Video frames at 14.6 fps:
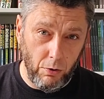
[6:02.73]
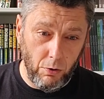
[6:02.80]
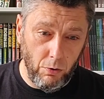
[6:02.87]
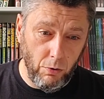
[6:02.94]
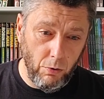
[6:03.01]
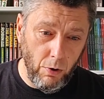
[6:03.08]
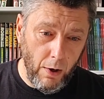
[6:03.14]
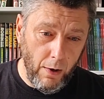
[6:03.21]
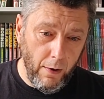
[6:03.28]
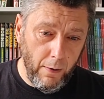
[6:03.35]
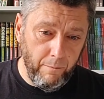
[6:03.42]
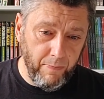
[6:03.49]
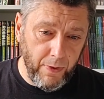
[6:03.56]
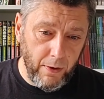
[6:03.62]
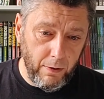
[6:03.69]
roku
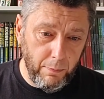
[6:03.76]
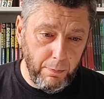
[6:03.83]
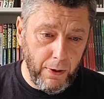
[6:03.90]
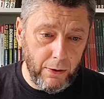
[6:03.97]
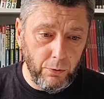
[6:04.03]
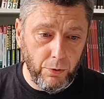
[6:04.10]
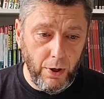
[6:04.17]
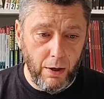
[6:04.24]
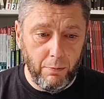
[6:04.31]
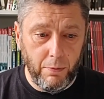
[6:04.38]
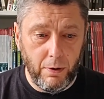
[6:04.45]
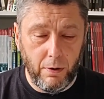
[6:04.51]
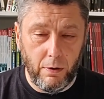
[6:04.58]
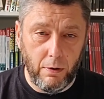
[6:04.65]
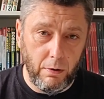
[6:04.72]
mm, planujemy
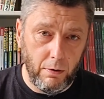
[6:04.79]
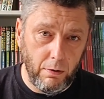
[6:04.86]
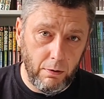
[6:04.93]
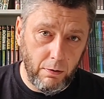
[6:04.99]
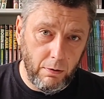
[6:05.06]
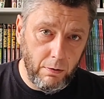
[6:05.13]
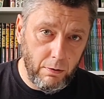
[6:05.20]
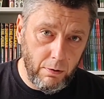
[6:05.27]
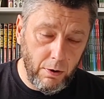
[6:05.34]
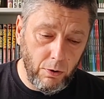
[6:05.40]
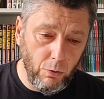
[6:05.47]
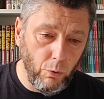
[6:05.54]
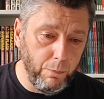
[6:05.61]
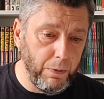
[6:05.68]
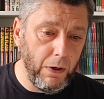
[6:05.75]

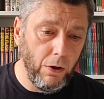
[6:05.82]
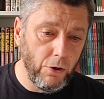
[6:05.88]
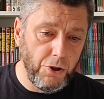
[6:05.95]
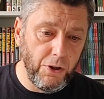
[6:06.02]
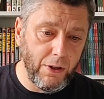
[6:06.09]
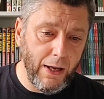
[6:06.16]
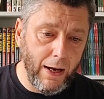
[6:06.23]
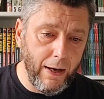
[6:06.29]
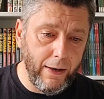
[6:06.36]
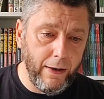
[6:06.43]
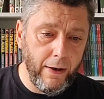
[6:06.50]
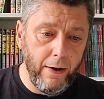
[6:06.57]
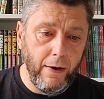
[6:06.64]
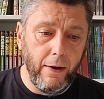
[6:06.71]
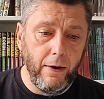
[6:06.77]
tytuł Piloci Taj,